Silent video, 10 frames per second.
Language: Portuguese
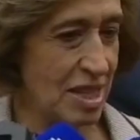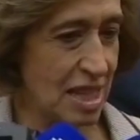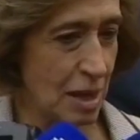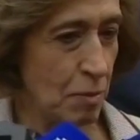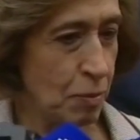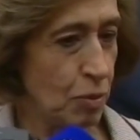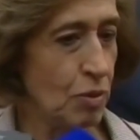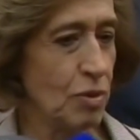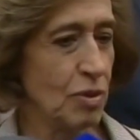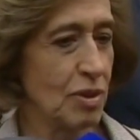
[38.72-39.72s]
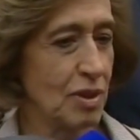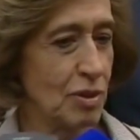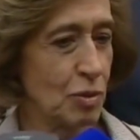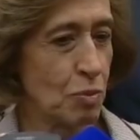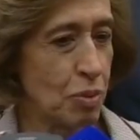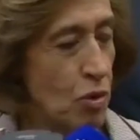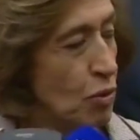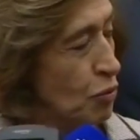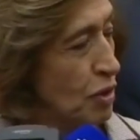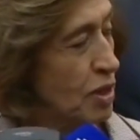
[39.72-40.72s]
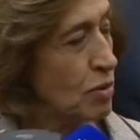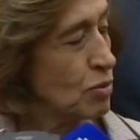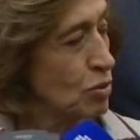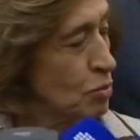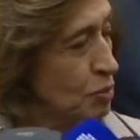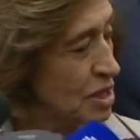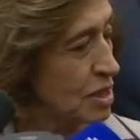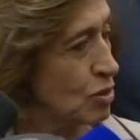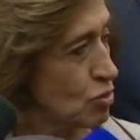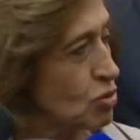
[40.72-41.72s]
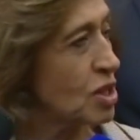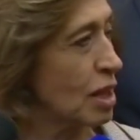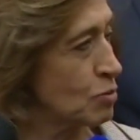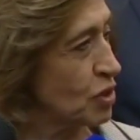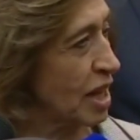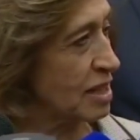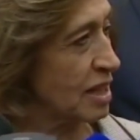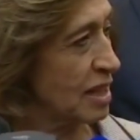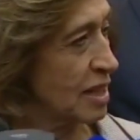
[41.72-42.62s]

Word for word: exemplo do bom governo de um partido social-democrata.